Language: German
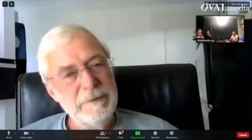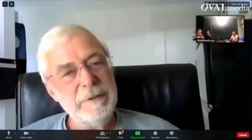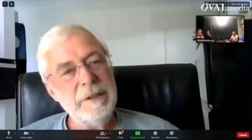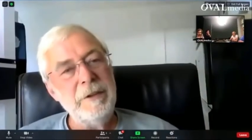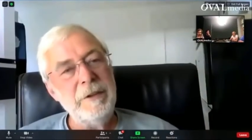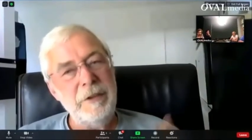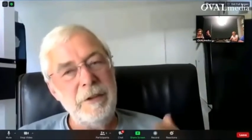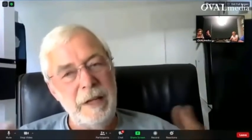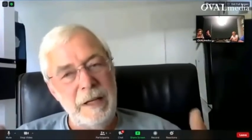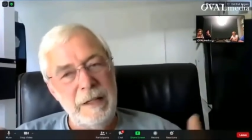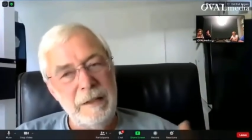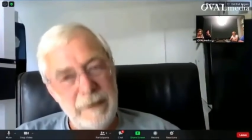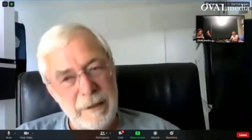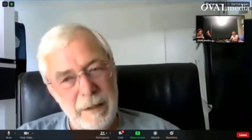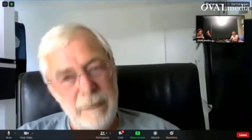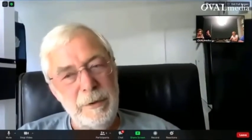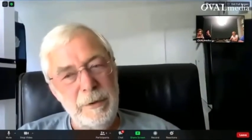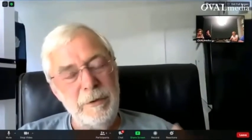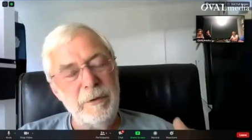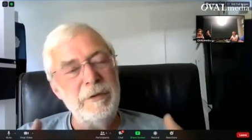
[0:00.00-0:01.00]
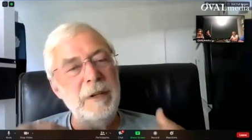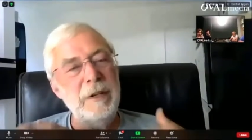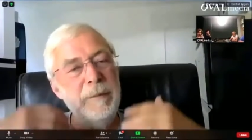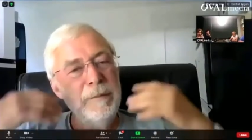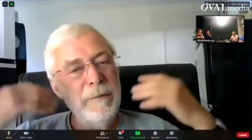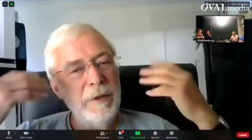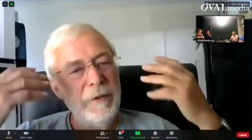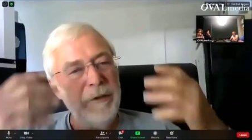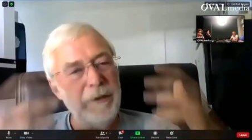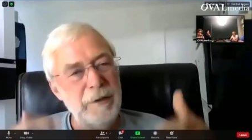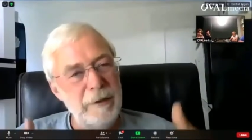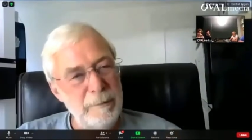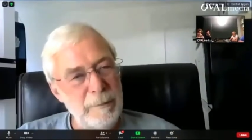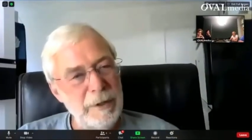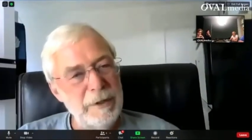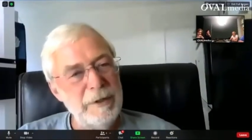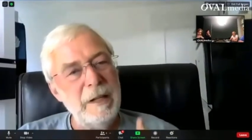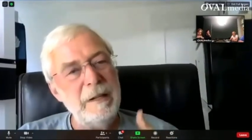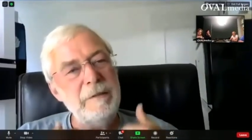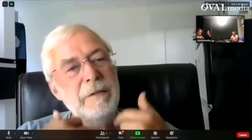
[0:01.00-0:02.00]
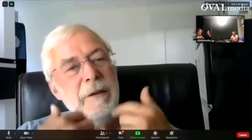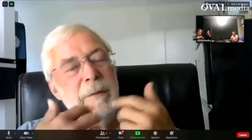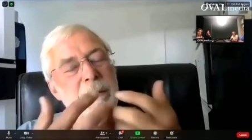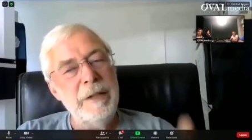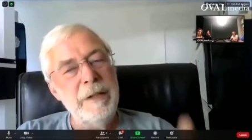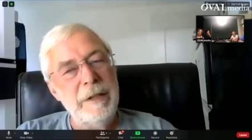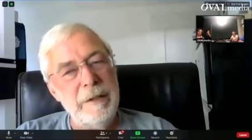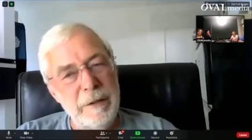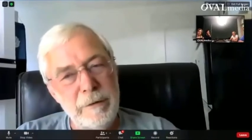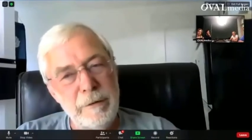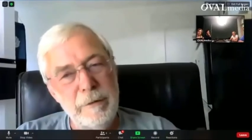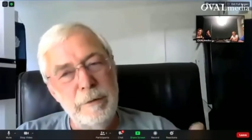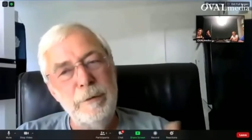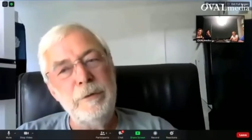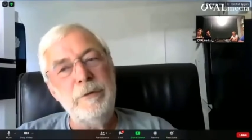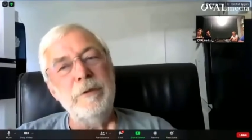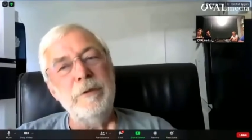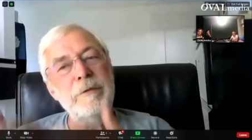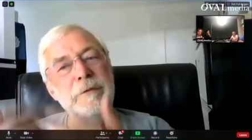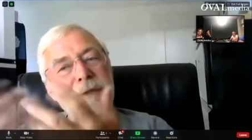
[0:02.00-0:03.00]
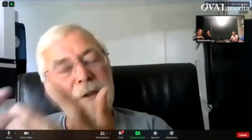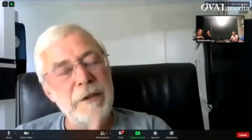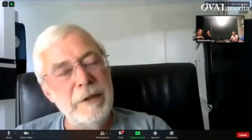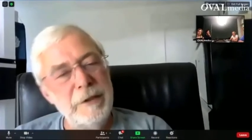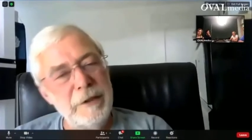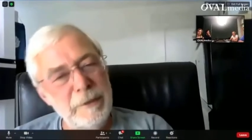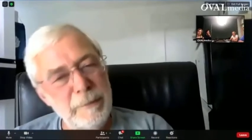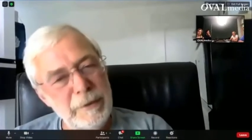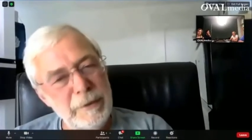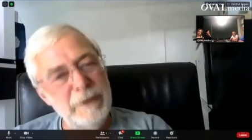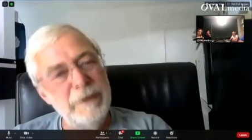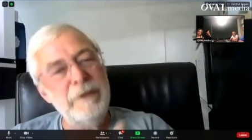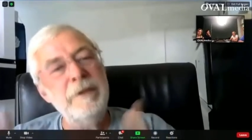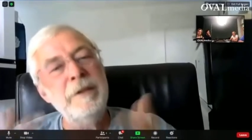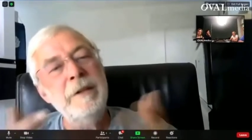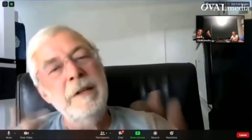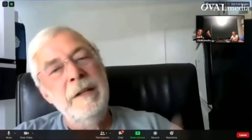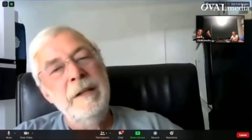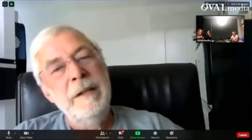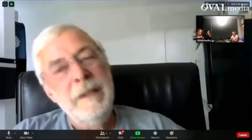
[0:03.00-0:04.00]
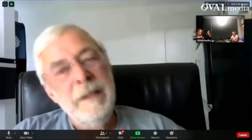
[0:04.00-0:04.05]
Das hängt damit zusammen, dass immer dann, wenn man eine Lösung findet, im Hirn